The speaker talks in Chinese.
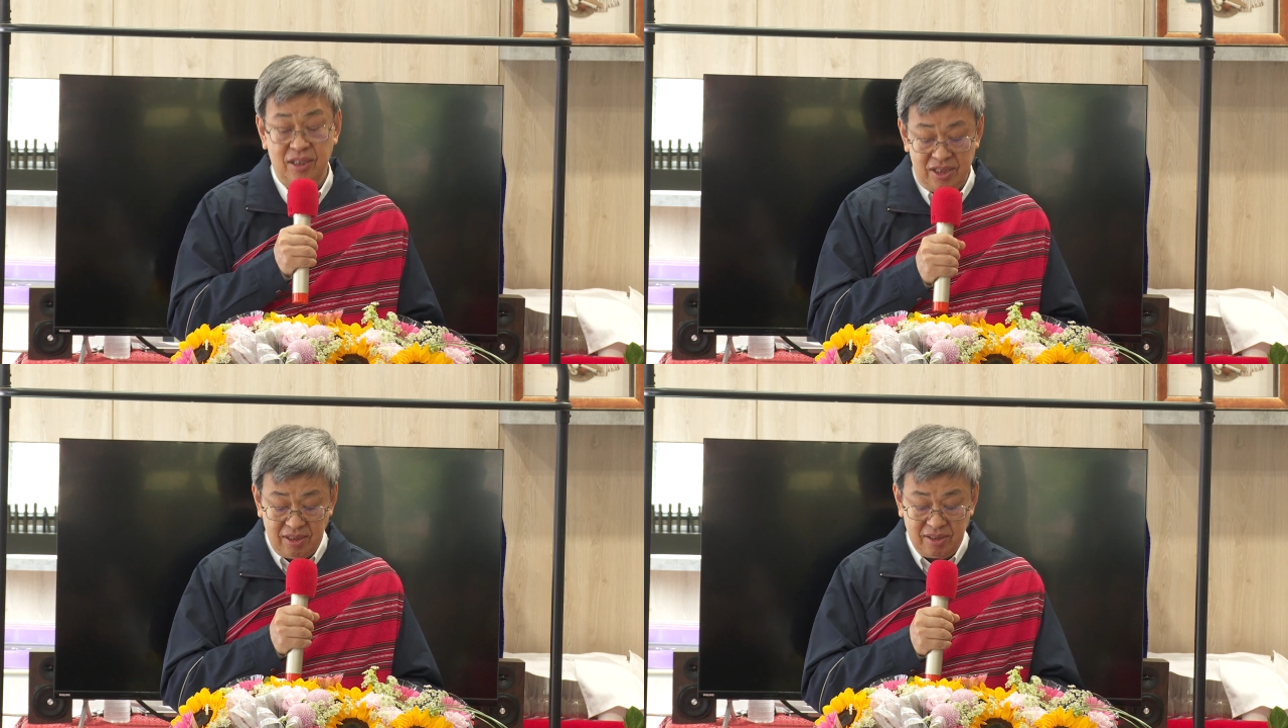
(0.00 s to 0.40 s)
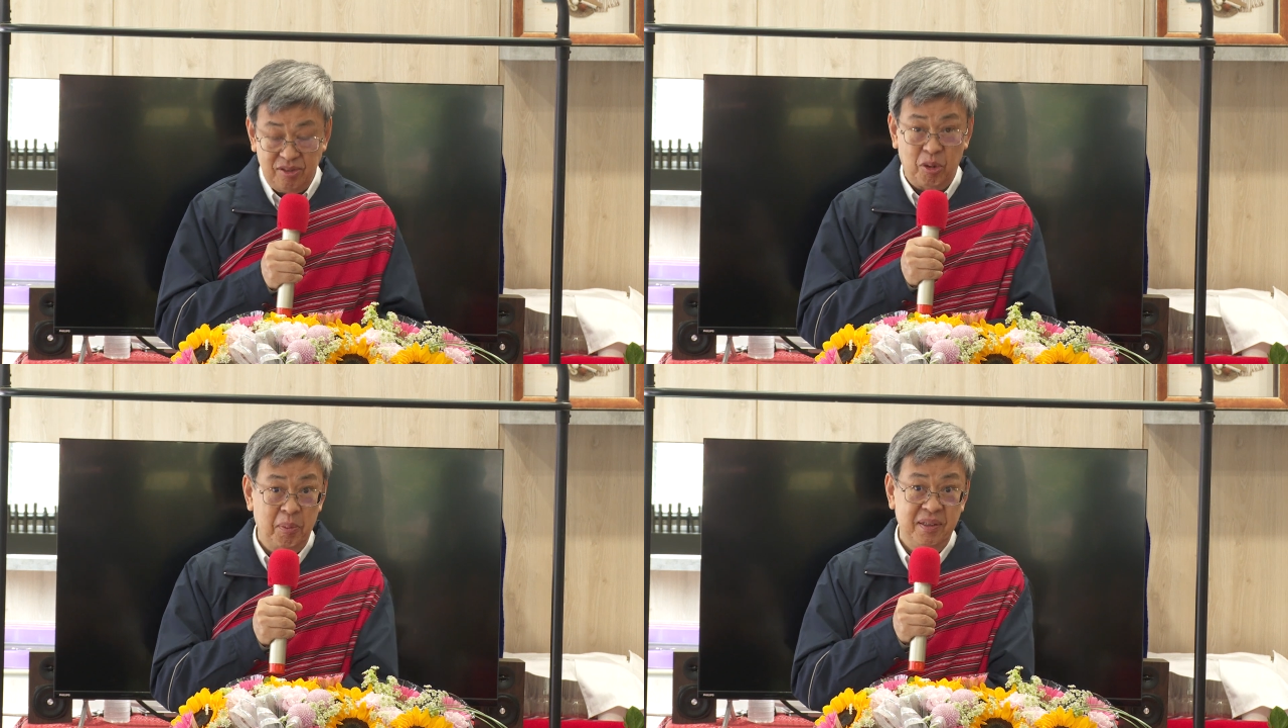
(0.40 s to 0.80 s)
其实
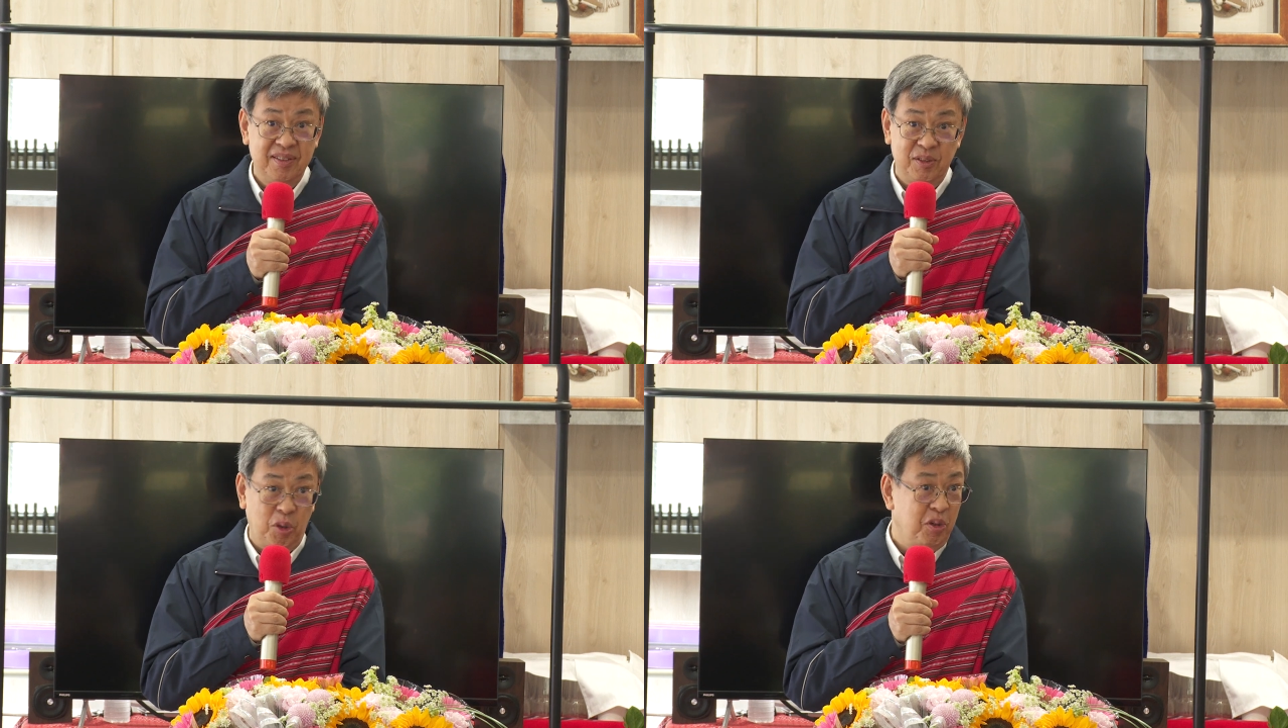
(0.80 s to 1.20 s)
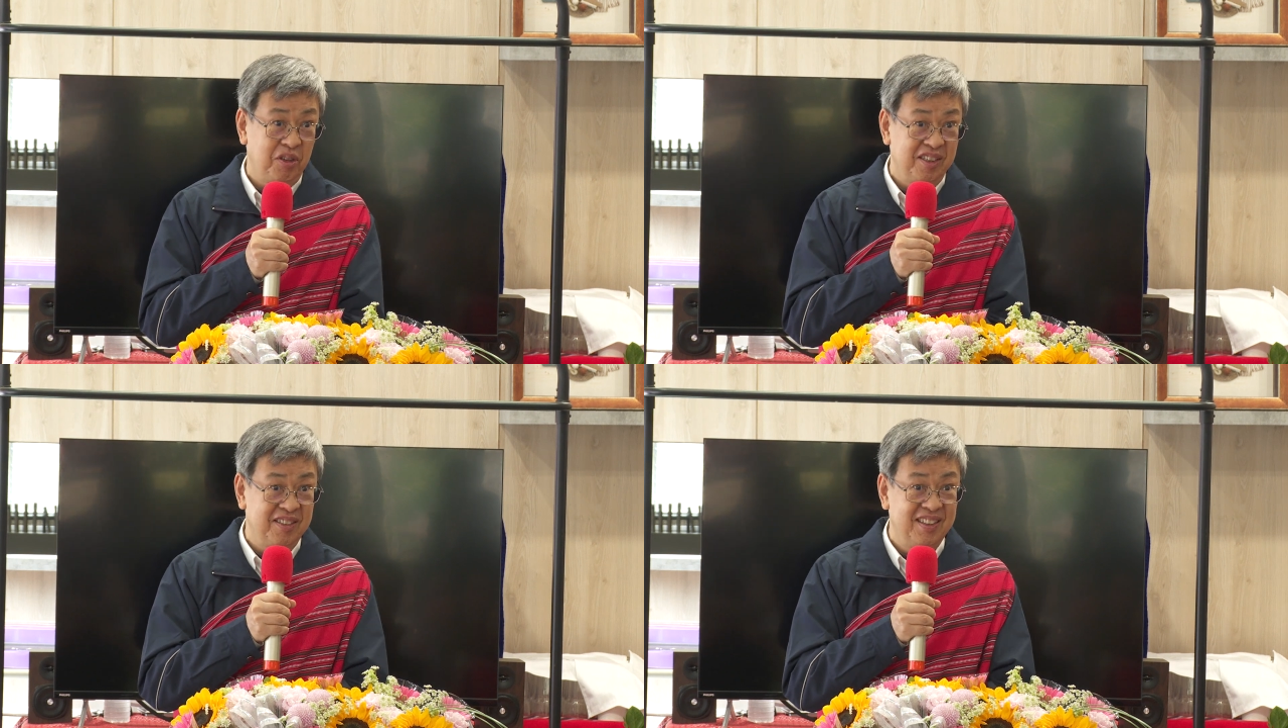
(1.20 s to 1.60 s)
我们所
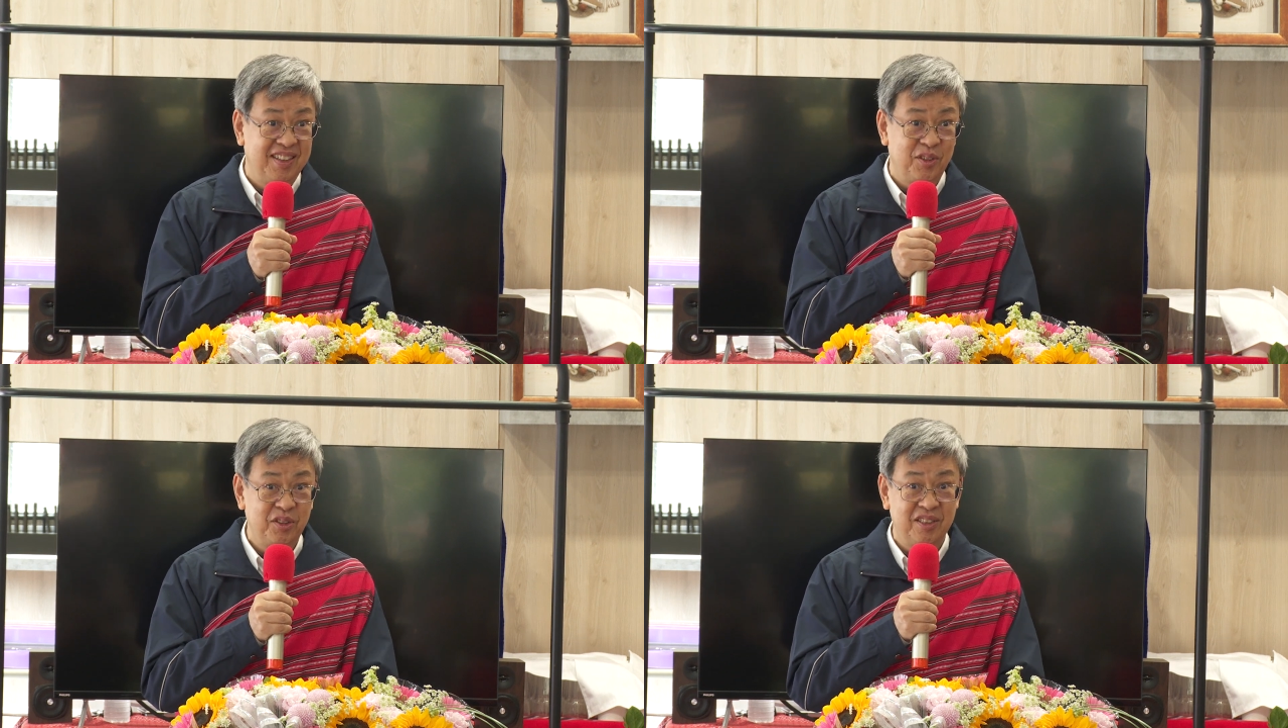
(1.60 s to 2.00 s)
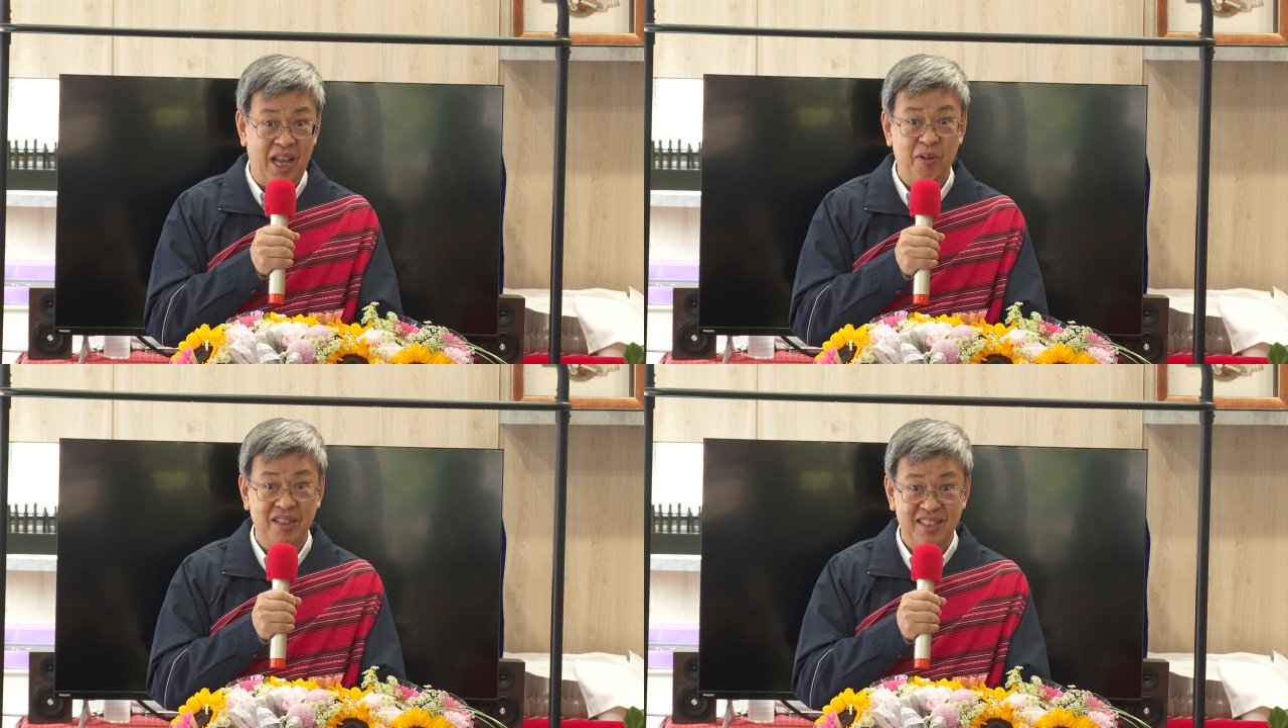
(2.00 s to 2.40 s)
有的人都是
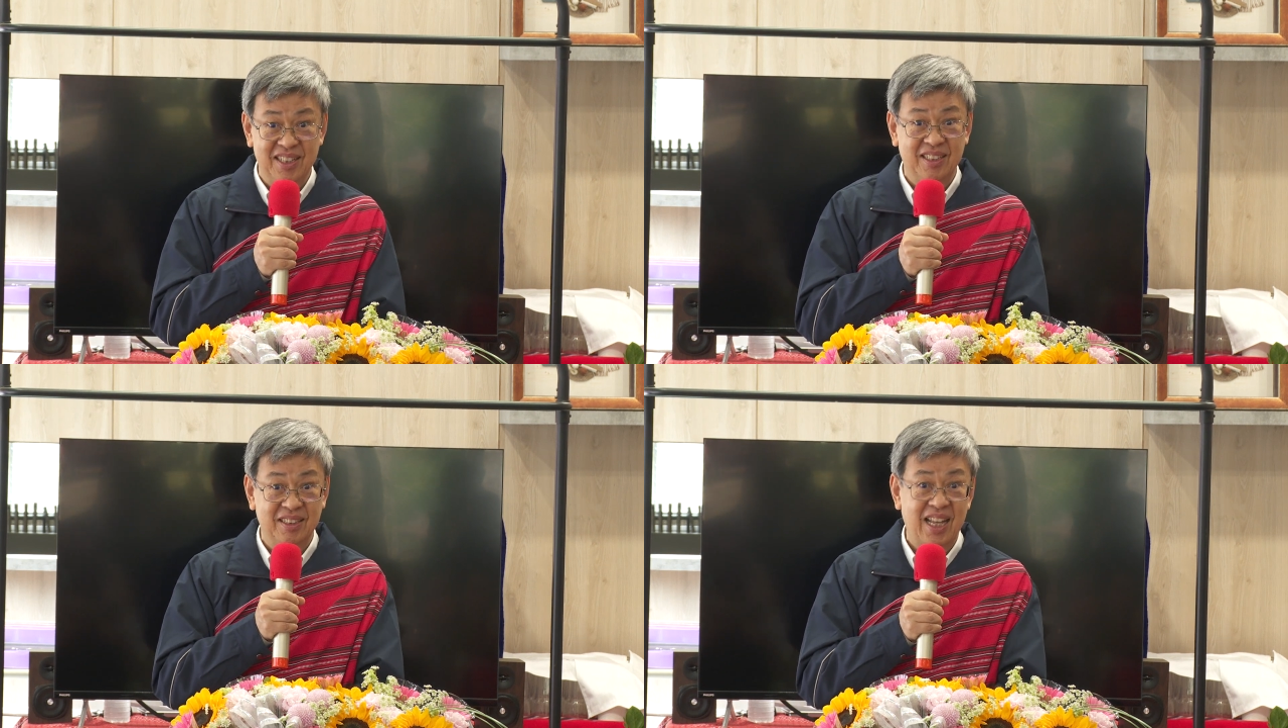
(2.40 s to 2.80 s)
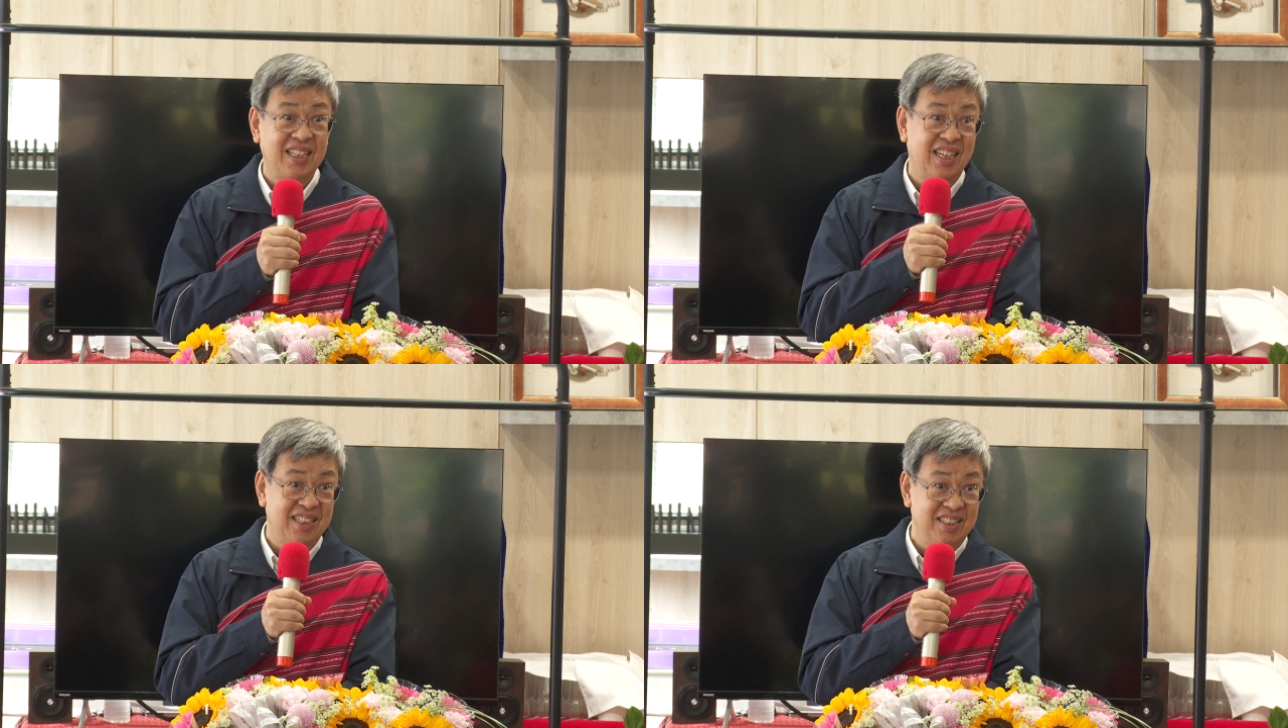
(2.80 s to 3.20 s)
台湾这一个大
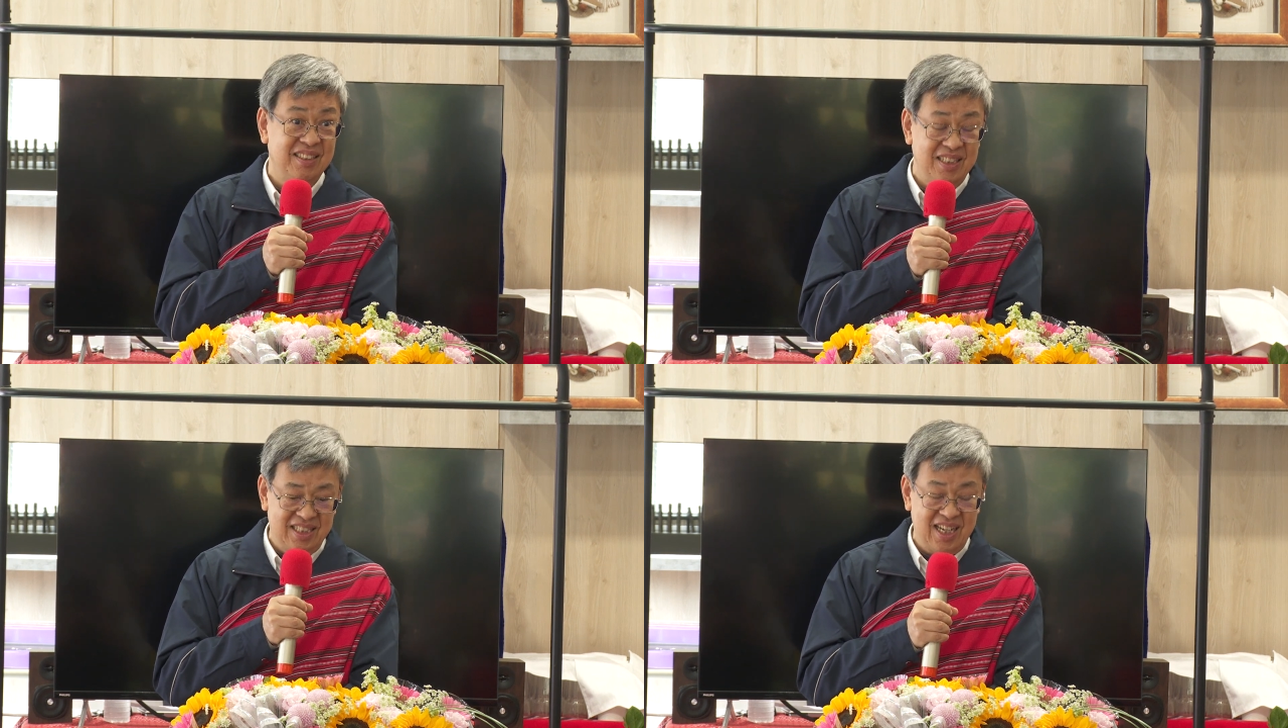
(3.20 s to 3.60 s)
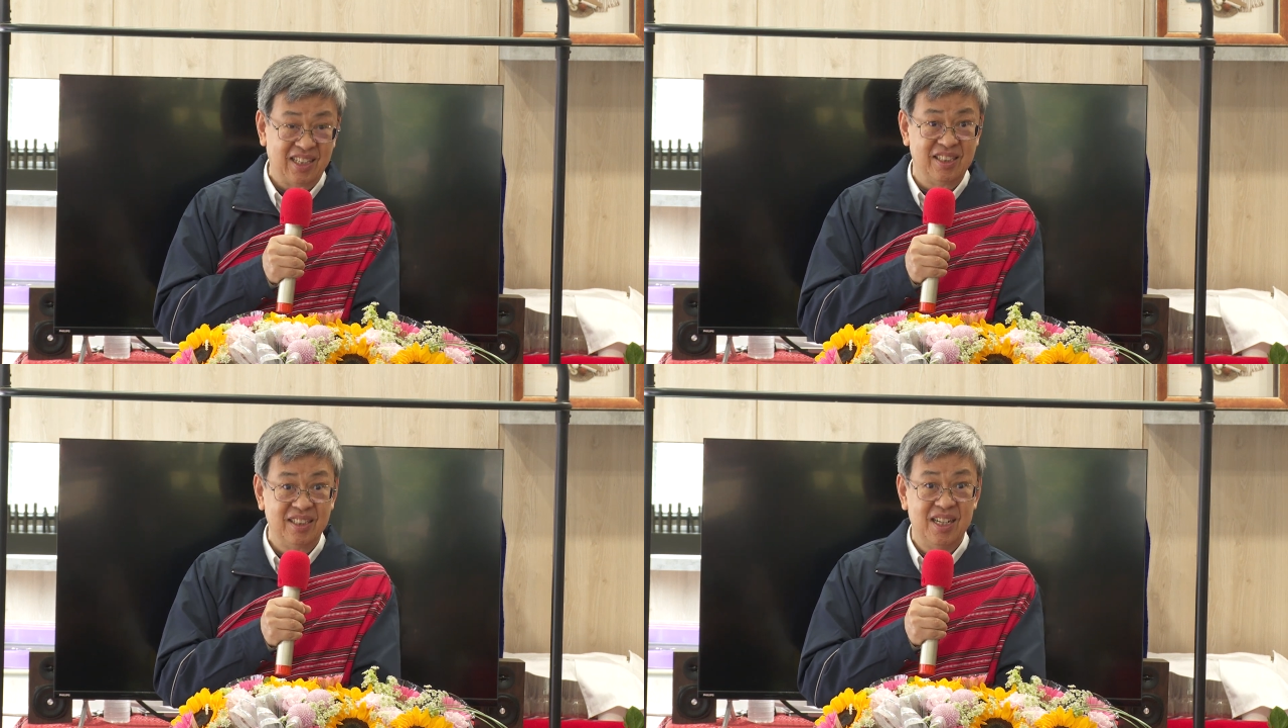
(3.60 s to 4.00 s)
家庭的一家
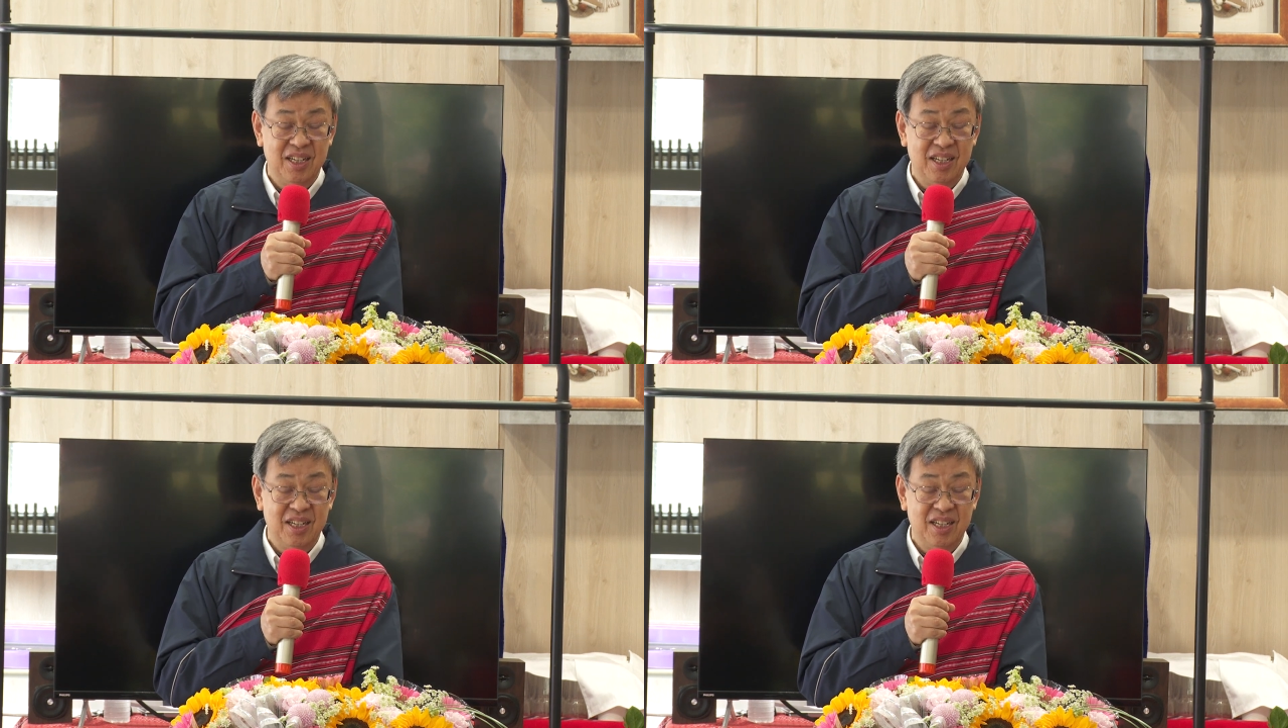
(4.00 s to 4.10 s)
人。